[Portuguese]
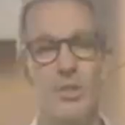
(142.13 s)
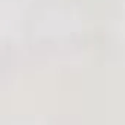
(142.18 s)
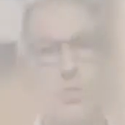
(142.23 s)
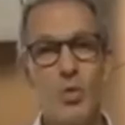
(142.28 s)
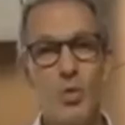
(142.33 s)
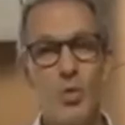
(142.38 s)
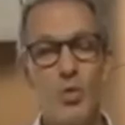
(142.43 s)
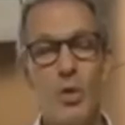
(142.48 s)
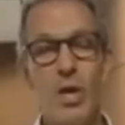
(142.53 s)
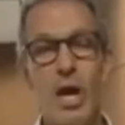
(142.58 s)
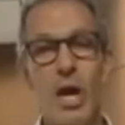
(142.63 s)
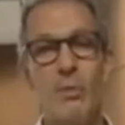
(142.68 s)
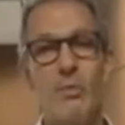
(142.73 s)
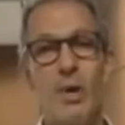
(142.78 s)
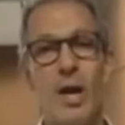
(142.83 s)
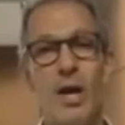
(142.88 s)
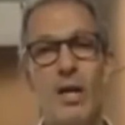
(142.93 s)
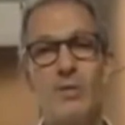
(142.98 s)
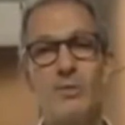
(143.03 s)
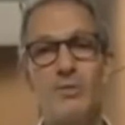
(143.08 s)
Nunca
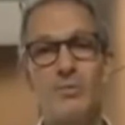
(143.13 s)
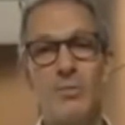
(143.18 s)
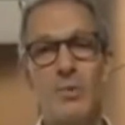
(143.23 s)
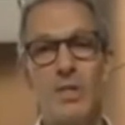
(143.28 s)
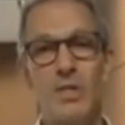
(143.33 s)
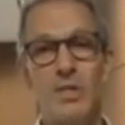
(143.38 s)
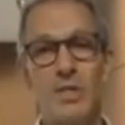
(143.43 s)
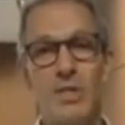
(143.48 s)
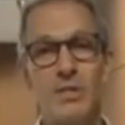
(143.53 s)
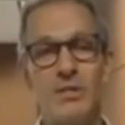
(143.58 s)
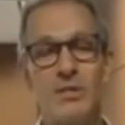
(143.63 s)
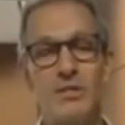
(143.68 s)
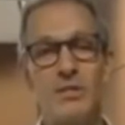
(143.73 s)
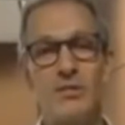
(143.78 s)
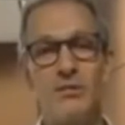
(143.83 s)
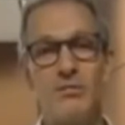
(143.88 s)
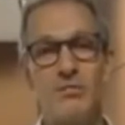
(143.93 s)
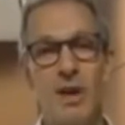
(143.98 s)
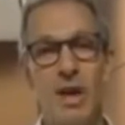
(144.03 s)
mais Minas